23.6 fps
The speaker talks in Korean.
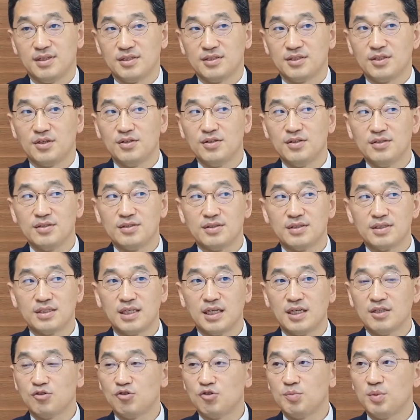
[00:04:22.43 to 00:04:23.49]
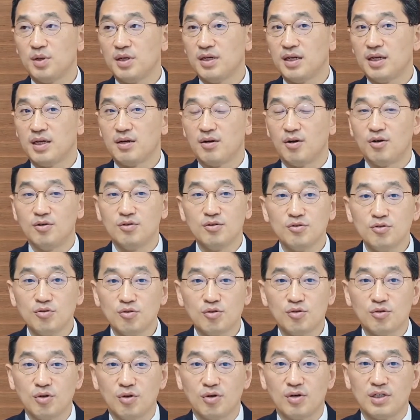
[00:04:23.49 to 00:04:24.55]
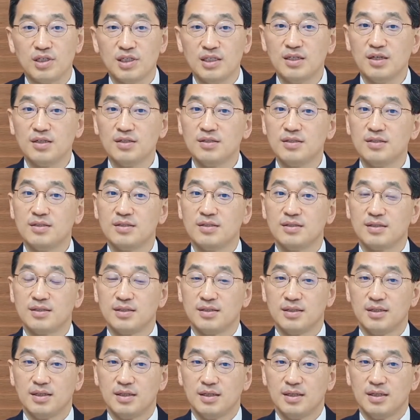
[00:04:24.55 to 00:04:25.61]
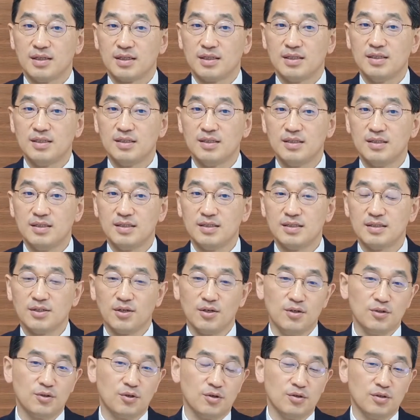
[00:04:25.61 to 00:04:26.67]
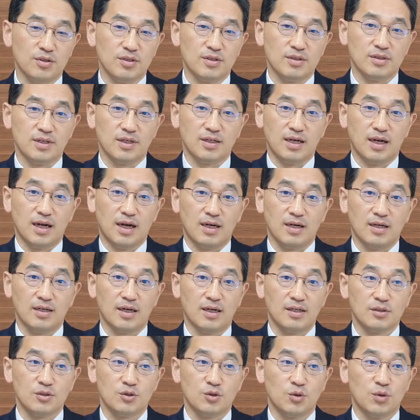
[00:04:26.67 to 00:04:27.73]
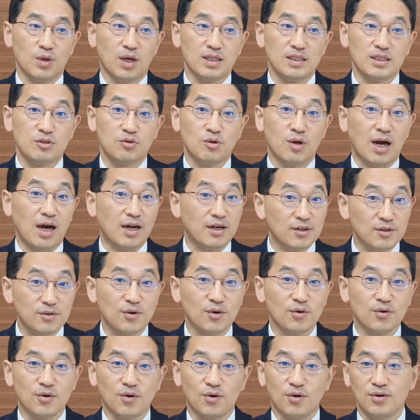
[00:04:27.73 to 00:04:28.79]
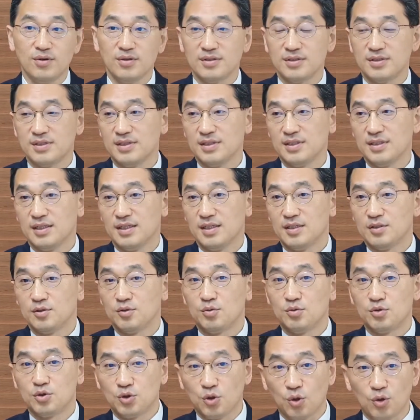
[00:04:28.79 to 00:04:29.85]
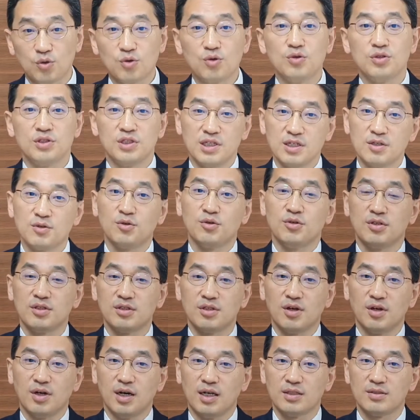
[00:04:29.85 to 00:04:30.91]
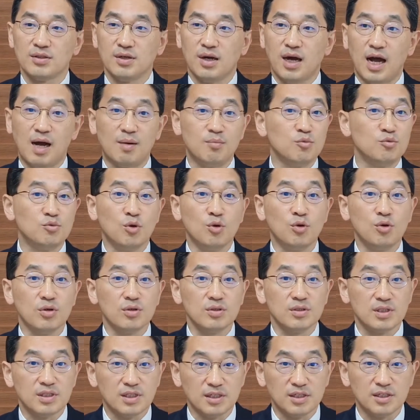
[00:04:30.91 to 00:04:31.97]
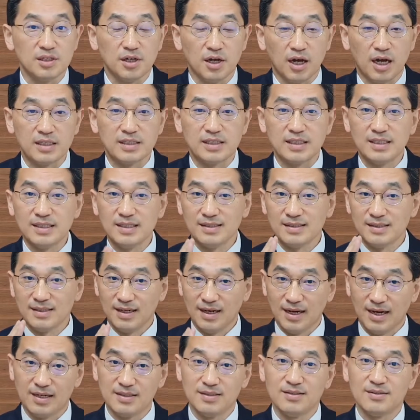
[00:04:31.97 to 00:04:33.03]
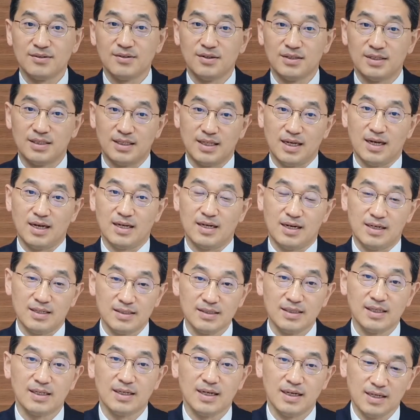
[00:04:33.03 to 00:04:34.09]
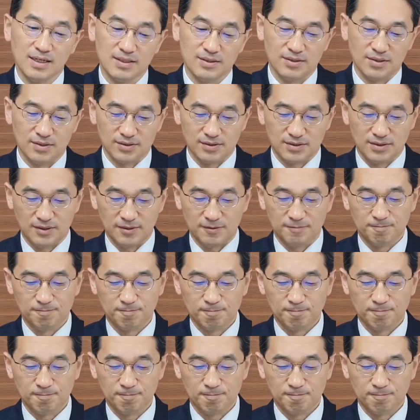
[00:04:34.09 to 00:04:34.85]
저는 제 주변에 어느 누구도 이런 그 설교를 좋아하지도 않을 거고 좋고 싫고를 떠나서 아무도 들으려 하지 않을 것이다 라는 생각이 있었어요.